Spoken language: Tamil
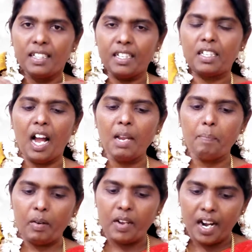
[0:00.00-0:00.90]
இந்த
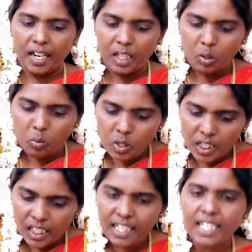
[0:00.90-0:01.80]
தாய்ப்பறவையானது அந்த
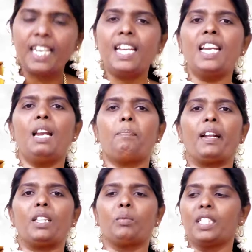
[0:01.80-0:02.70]
குஞ்சுகளுக்கு கீழே
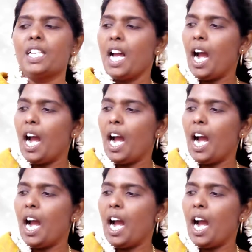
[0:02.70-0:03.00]
பறந்து வந்து